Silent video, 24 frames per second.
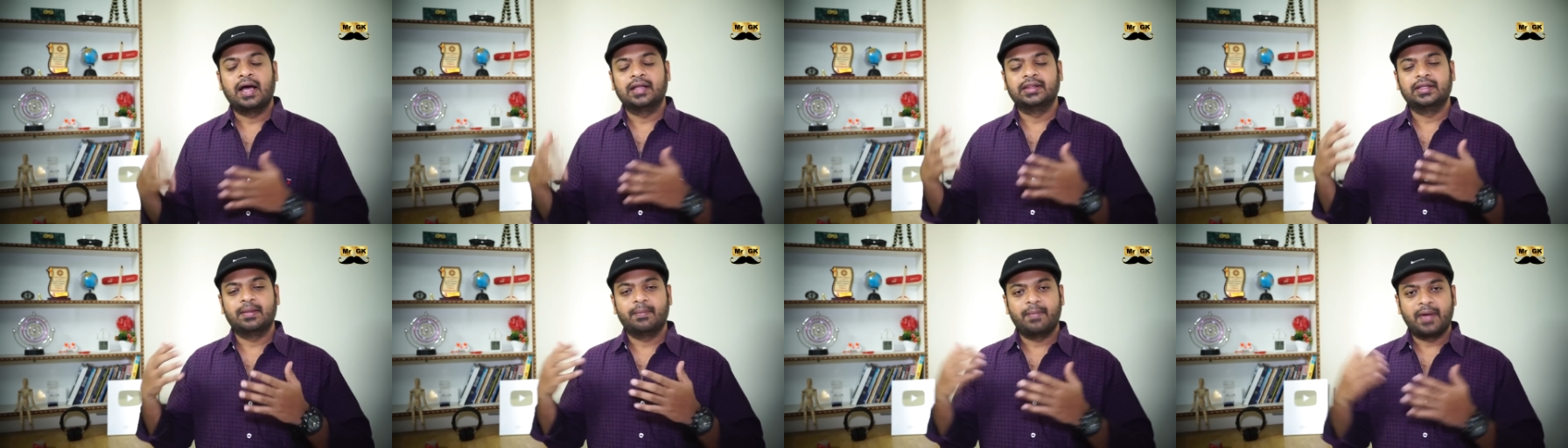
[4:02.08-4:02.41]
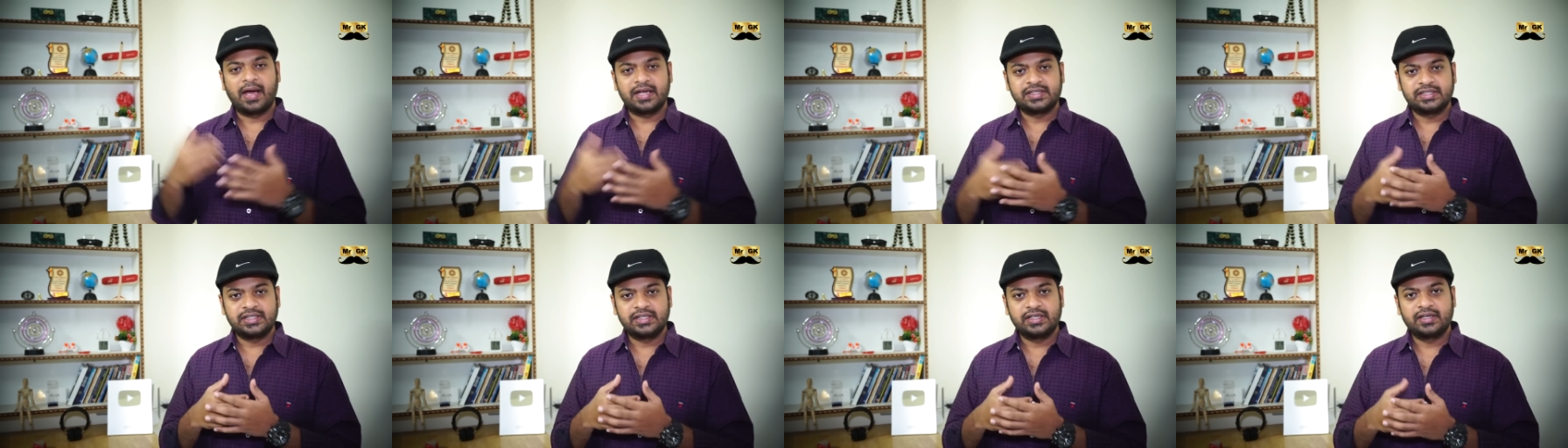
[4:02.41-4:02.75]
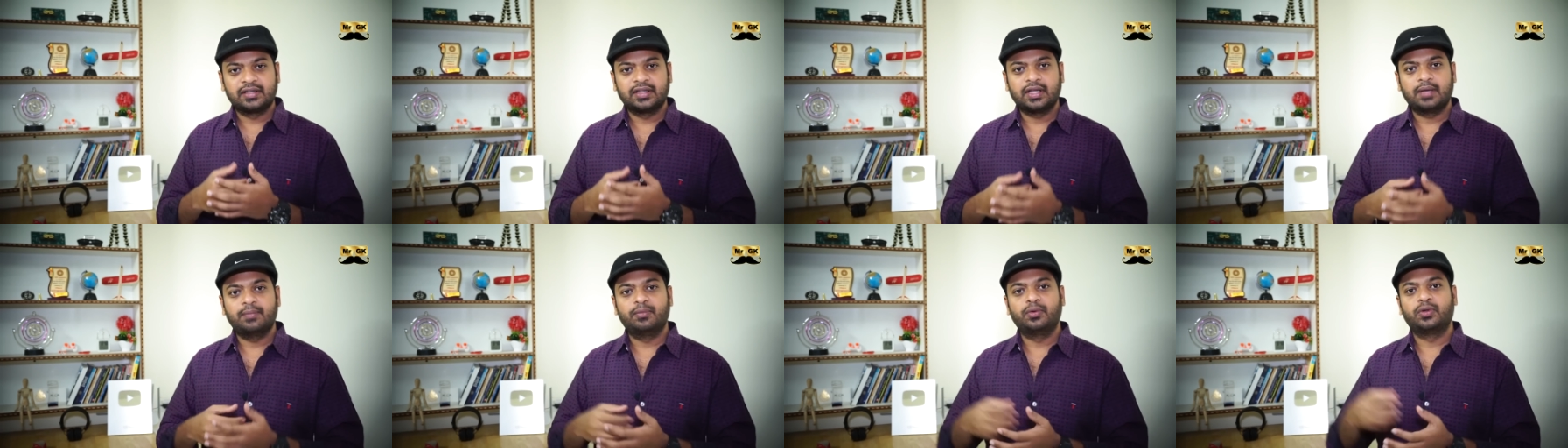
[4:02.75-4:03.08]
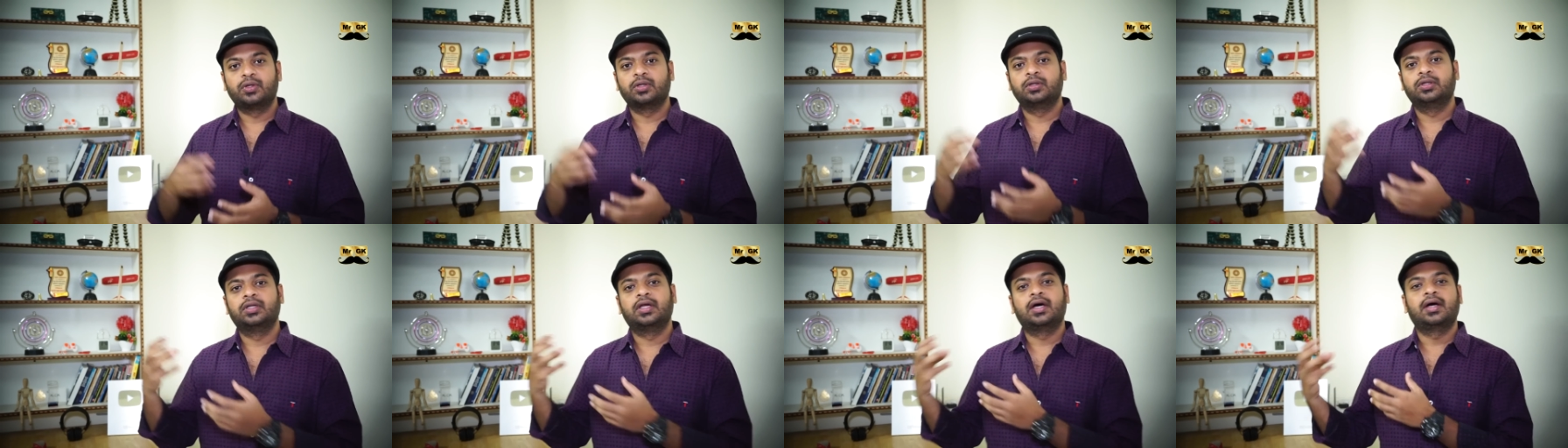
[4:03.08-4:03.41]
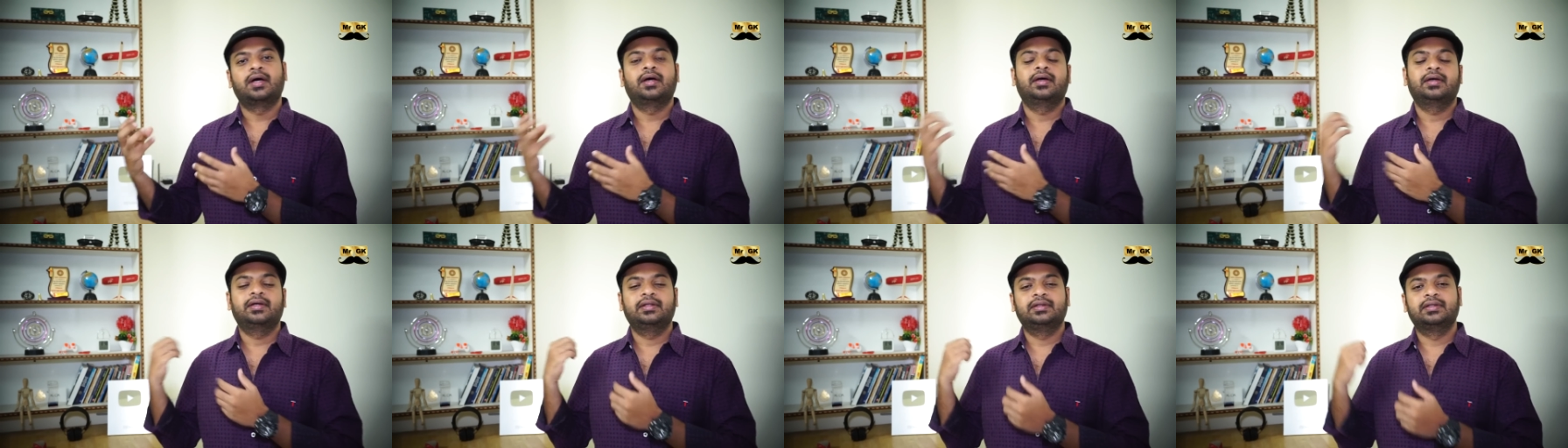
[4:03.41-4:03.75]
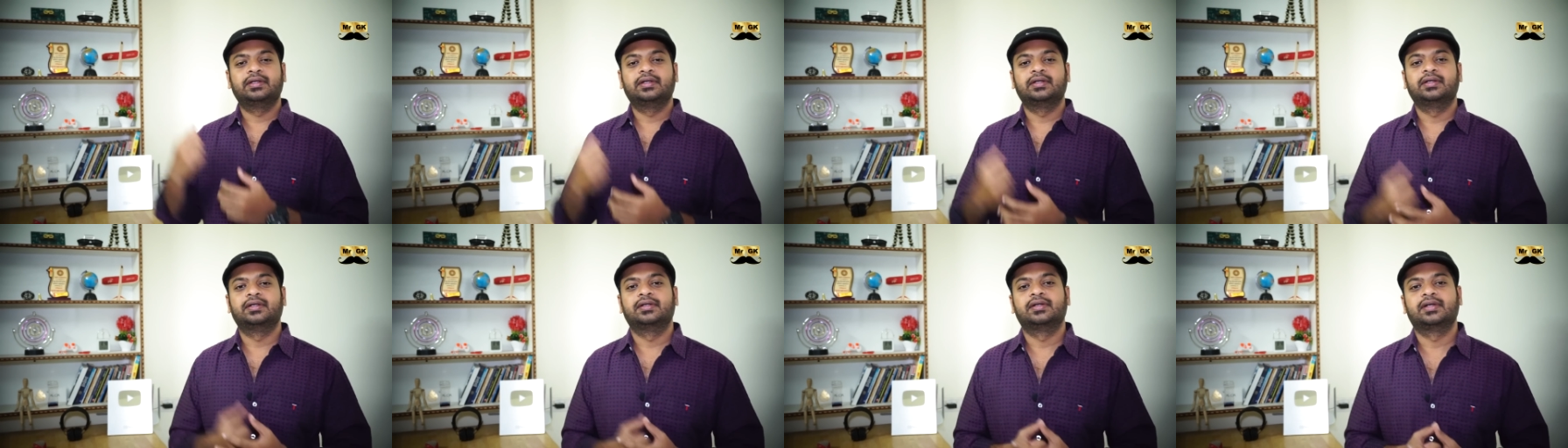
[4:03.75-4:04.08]
அந்த மேட்சிங் இருந்தால் மட்டும்தான்
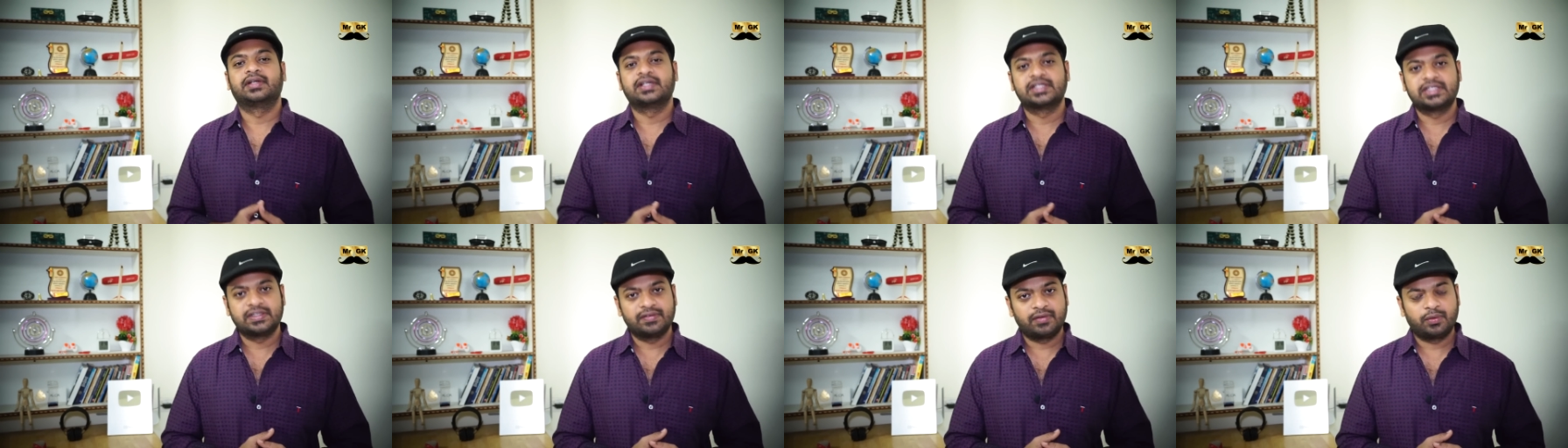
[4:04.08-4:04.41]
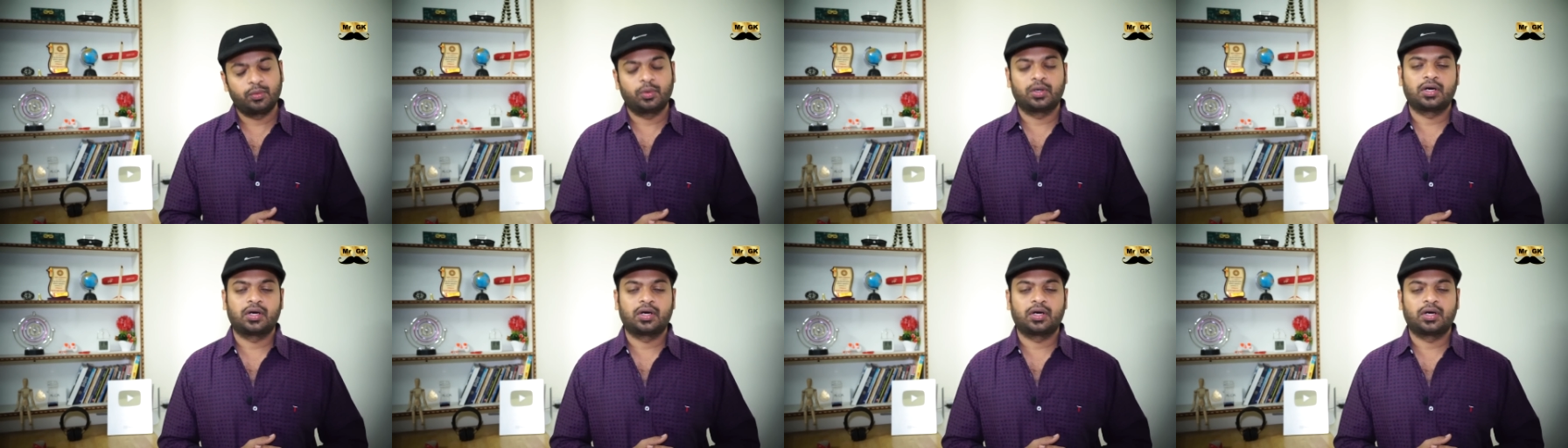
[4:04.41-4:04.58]
இந்த ரிசீவர்